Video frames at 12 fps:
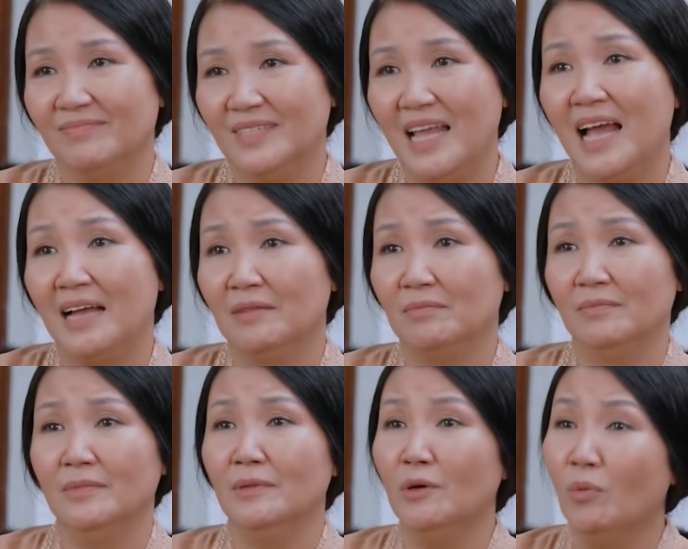Dạ
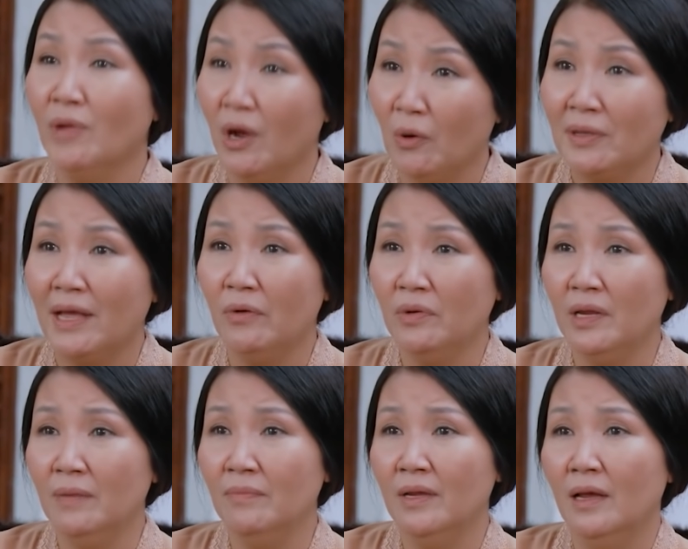cũng nhờ có cháu
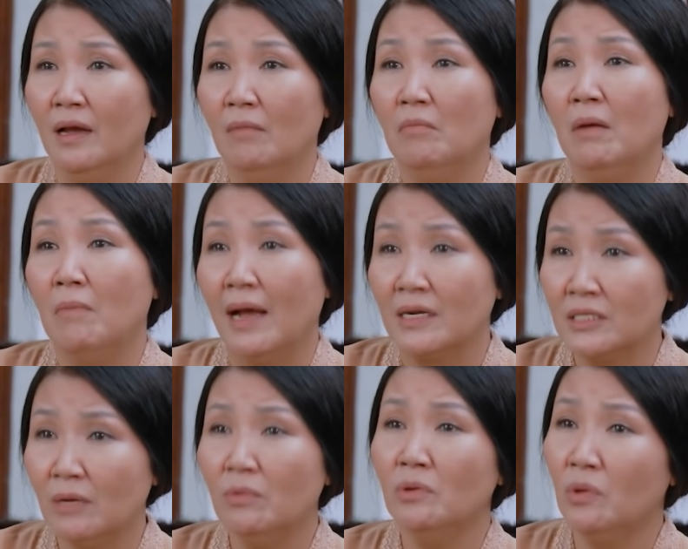Khiêm Mà mạng
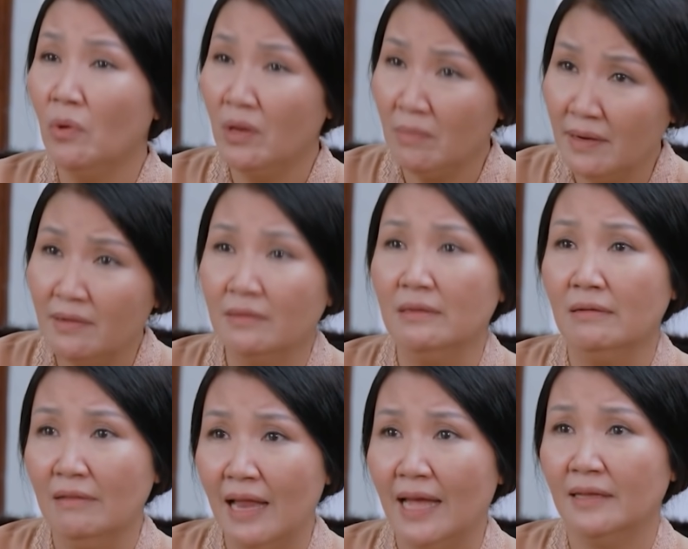sống của tôi mới được giữ
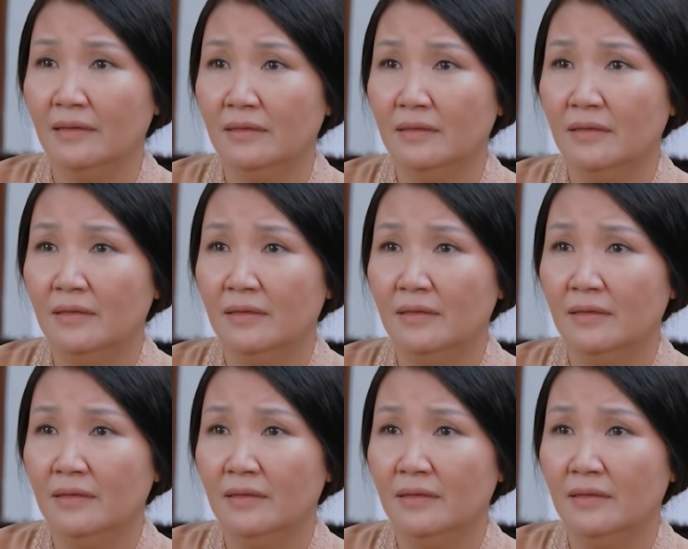lại